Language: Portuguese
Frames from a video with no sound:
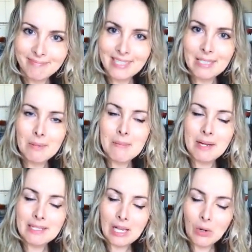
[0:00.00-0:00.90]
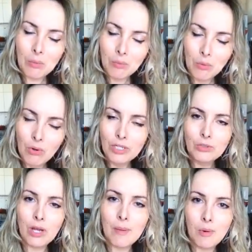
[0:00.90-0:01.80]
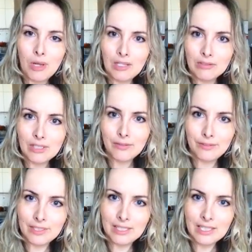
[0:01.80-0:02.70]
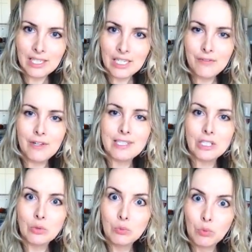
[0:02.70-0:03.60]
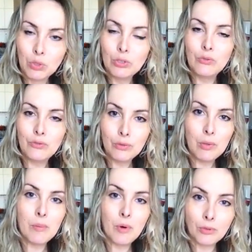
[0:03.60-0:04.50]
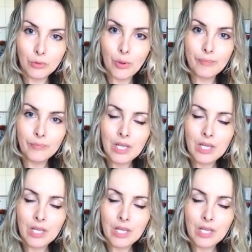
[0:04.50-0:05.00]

que também batalhou muito rebolando na vida e fazendo muito filme pornô.